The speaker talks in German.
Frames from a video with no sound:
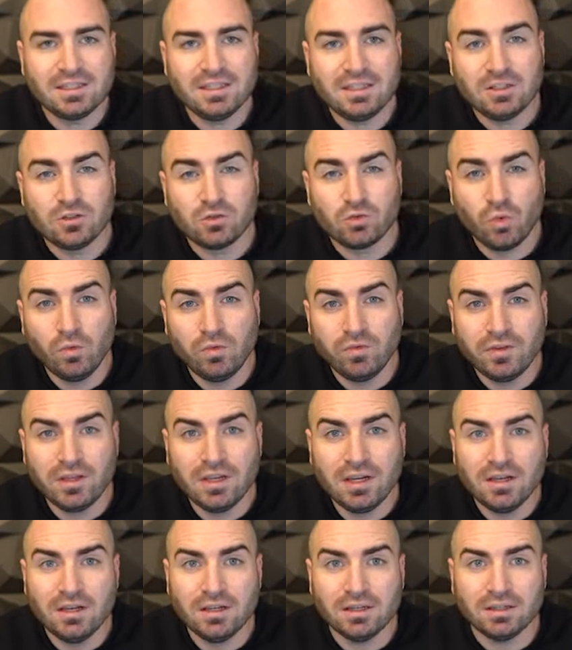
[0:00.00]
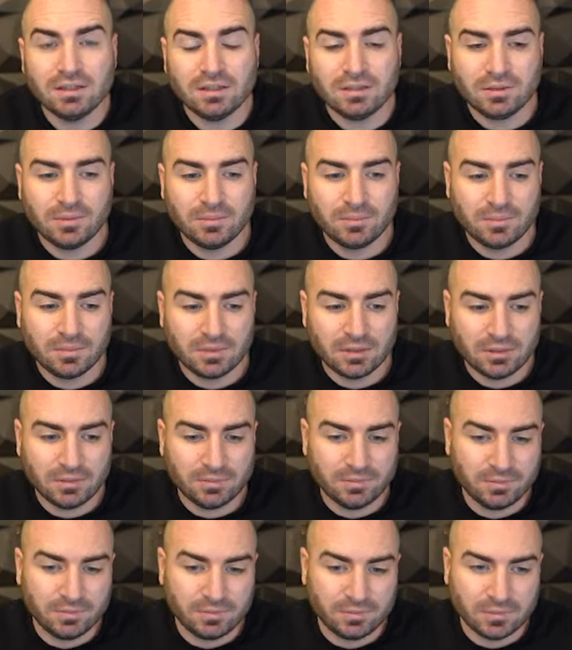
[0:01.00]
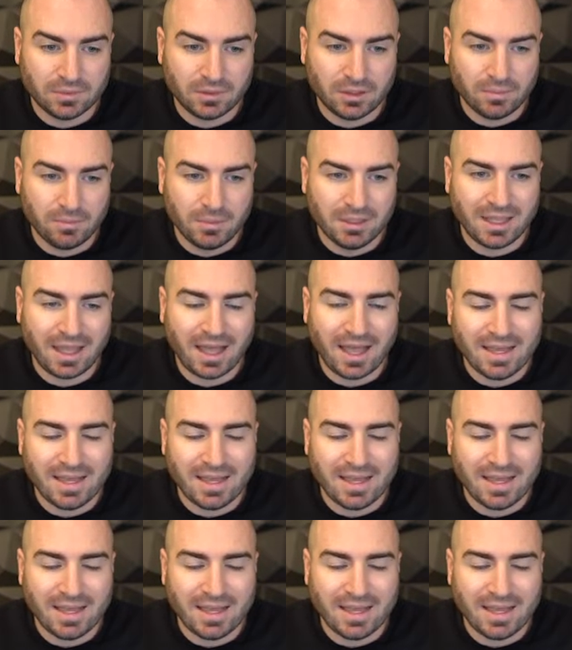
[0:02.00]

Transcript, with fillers: nicht so viel ähm, ähm, mit